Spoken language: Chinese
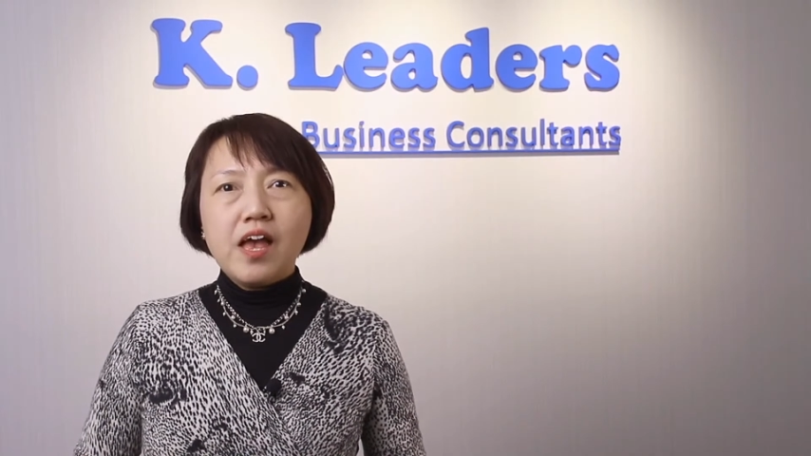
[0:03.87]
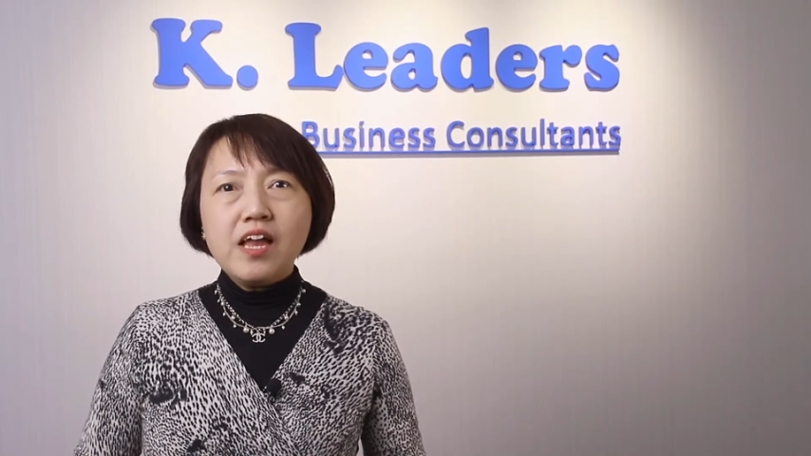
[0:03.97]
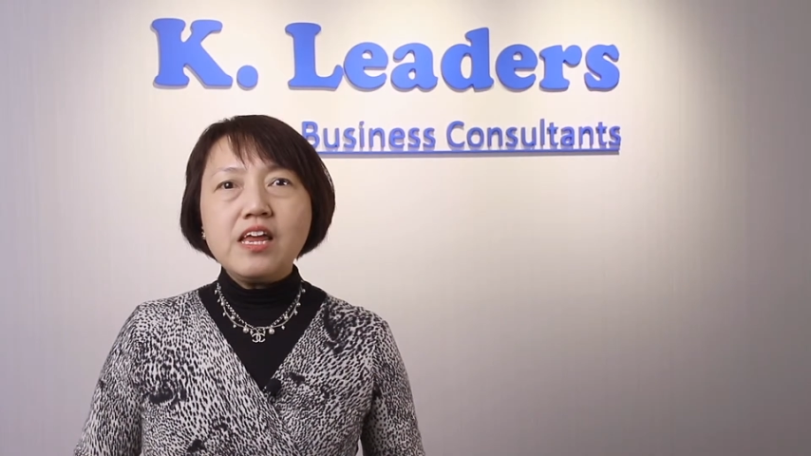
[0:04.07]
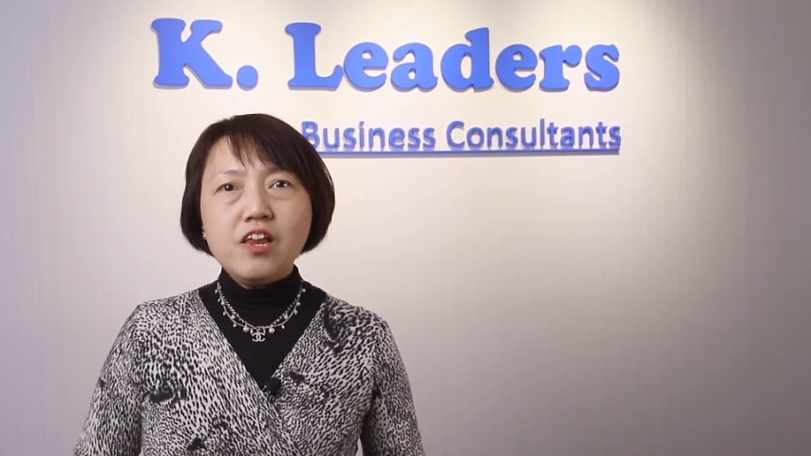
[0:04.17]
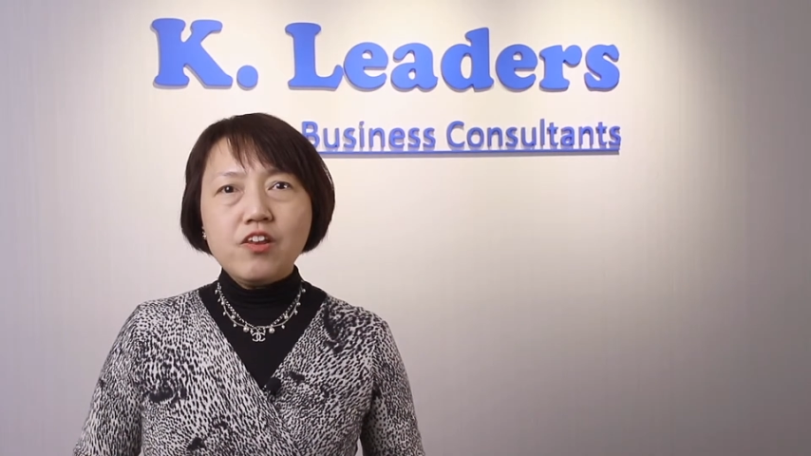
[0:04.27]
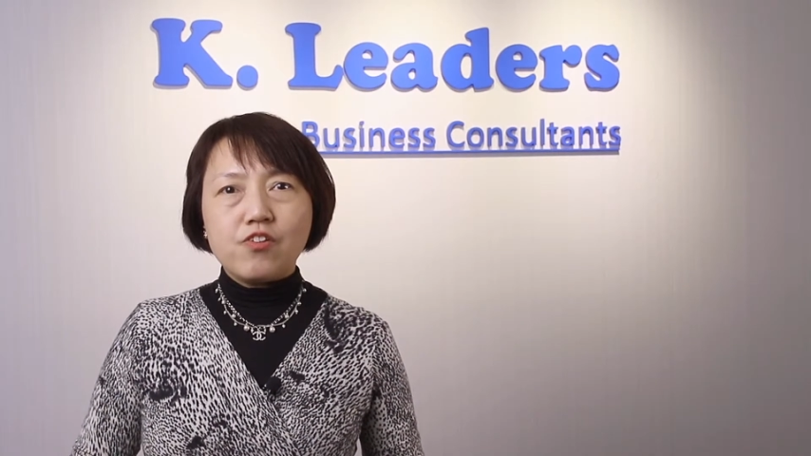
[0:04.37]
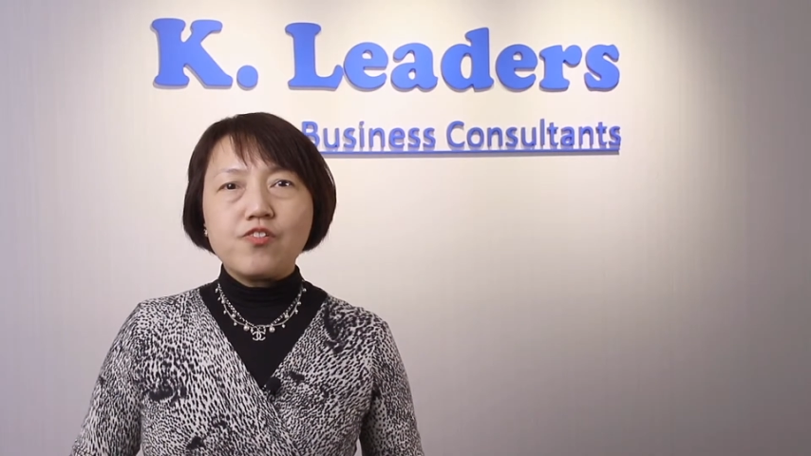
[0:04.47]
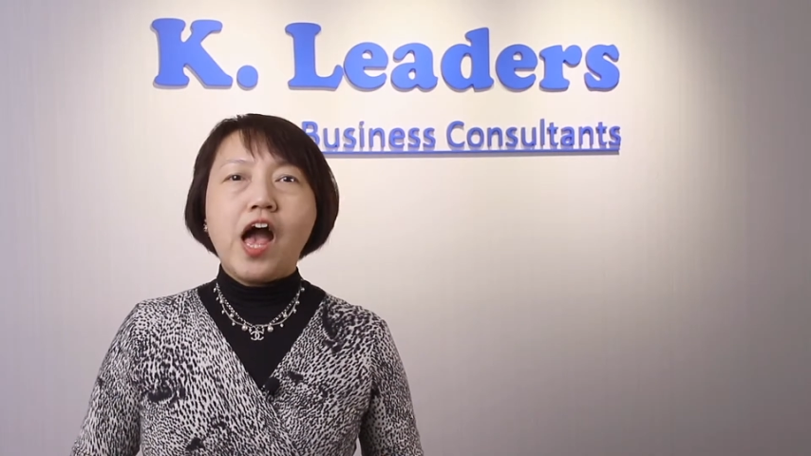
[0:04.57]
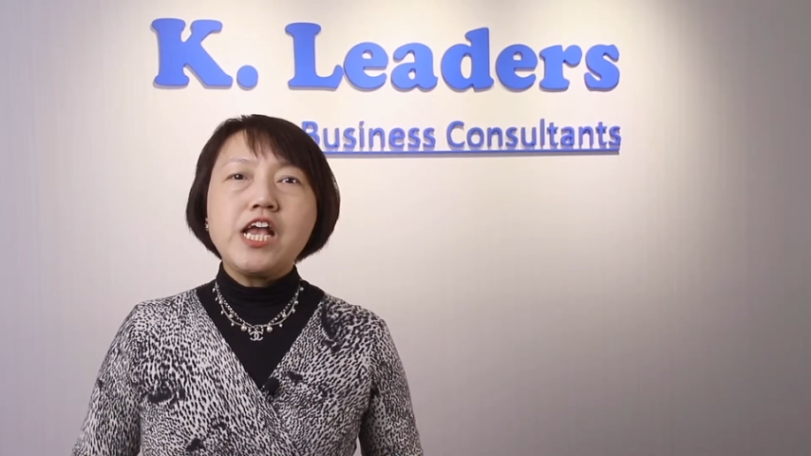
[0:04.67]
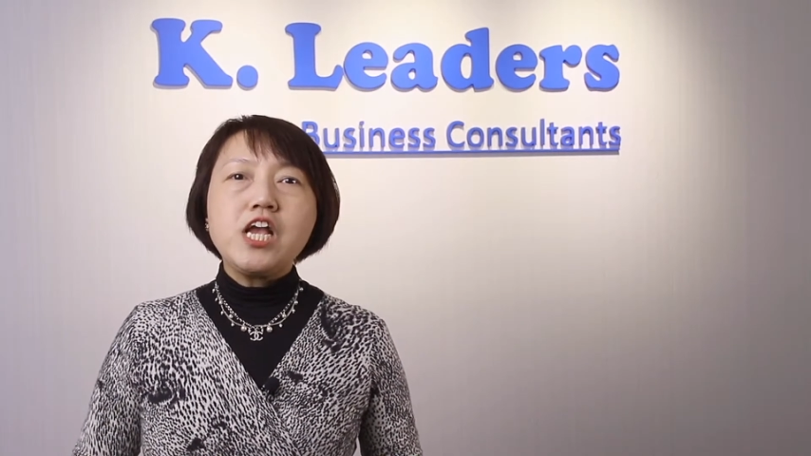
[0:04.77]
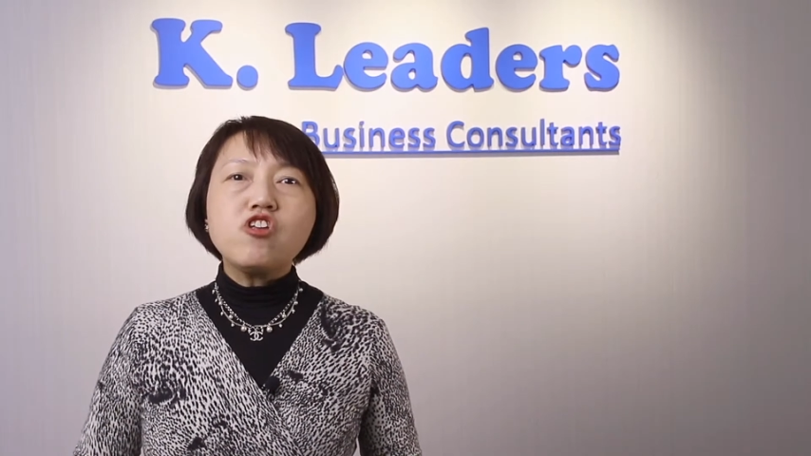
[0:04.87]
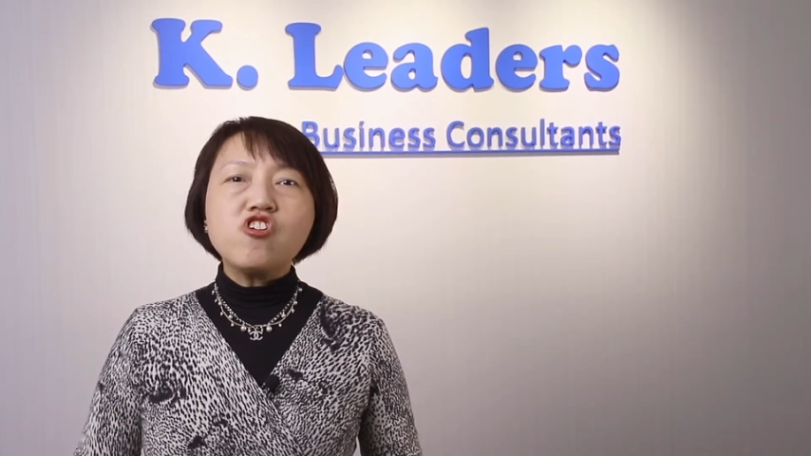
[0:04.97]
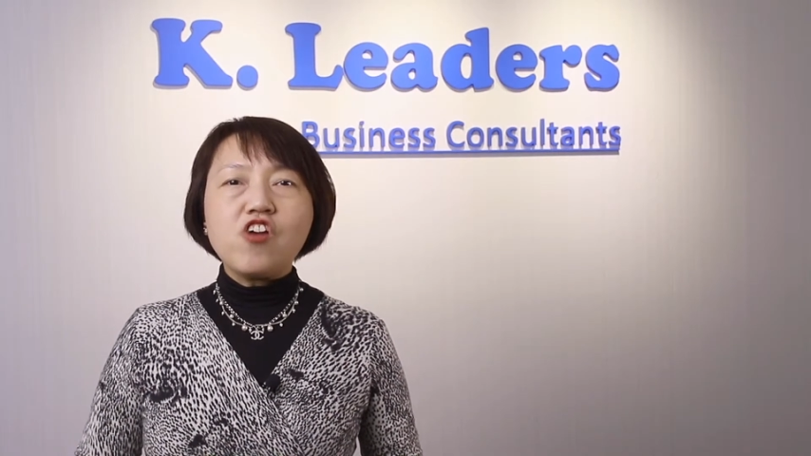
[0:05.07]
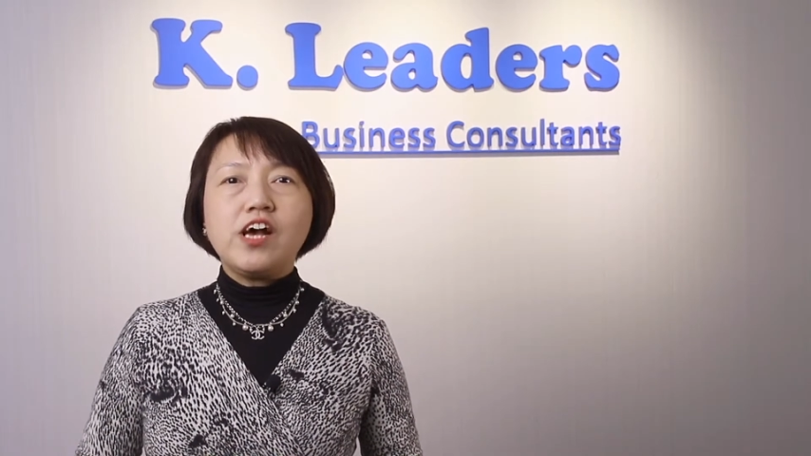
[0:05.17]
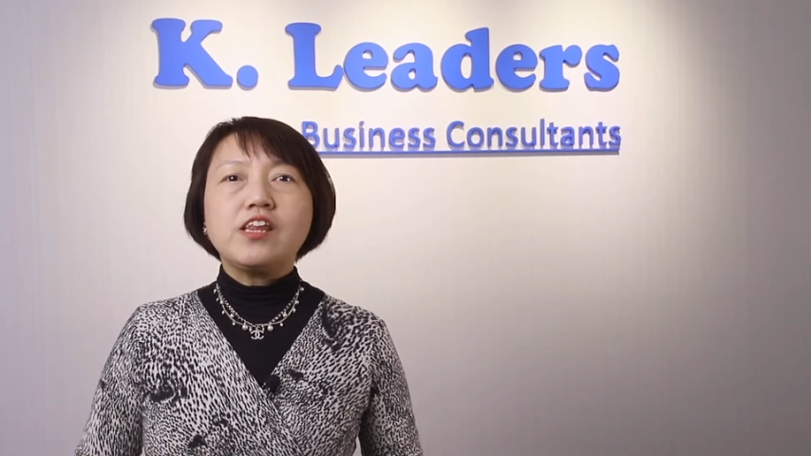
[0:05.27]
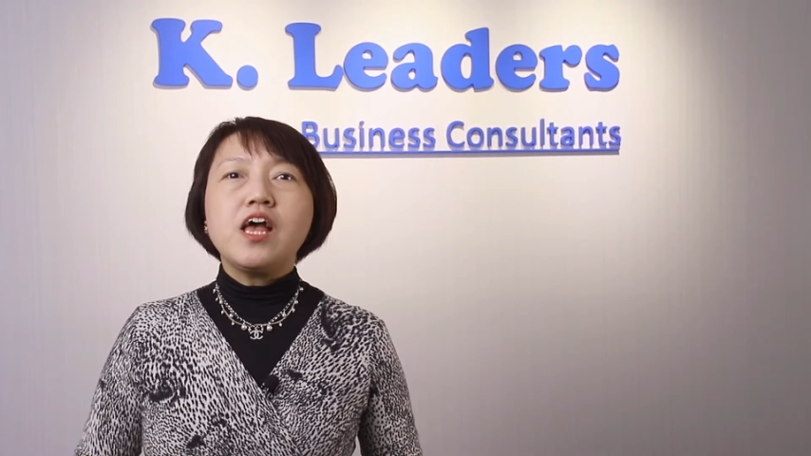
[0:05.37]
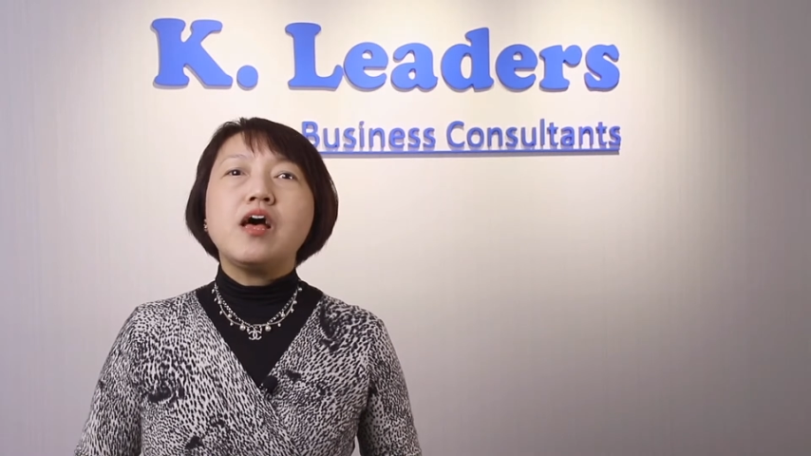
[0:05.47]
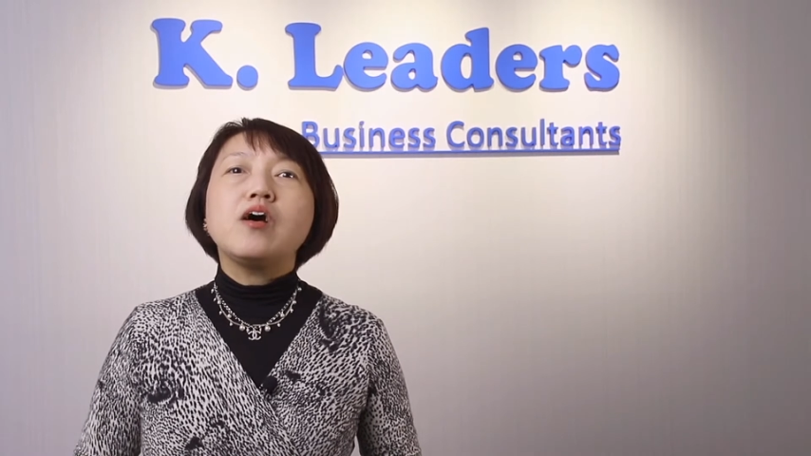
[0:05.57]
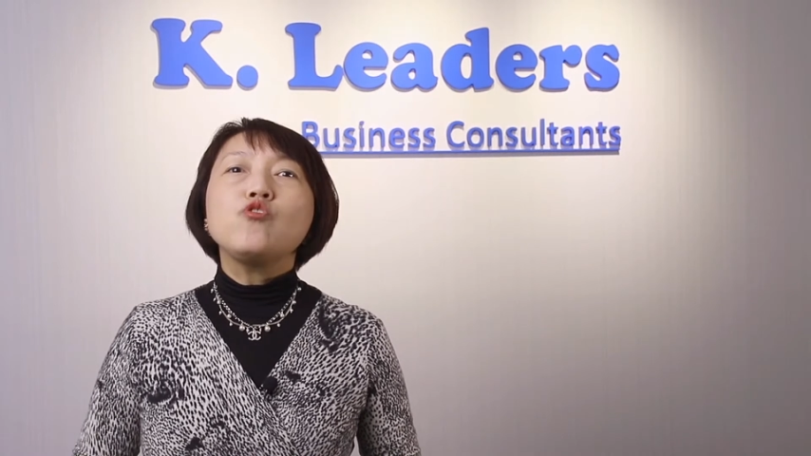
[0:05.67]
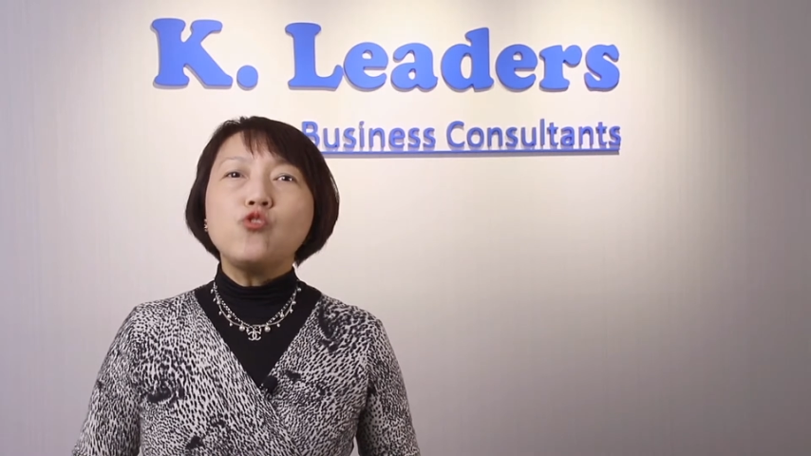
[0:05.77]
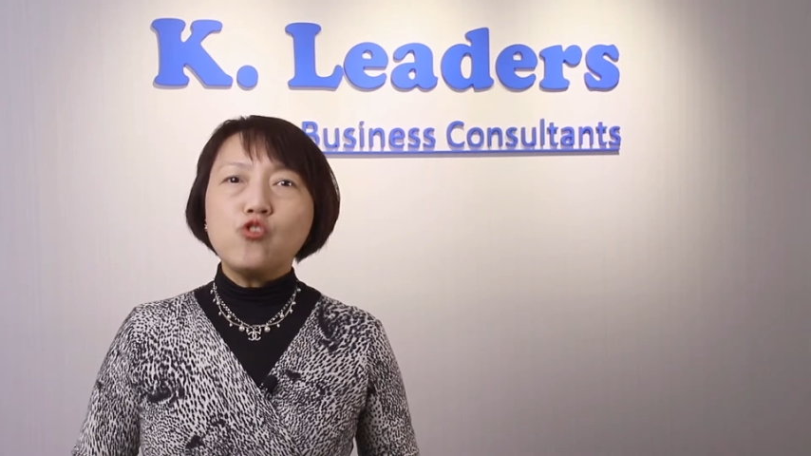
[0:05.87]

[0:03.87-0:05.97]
K Leaders 凯一智成的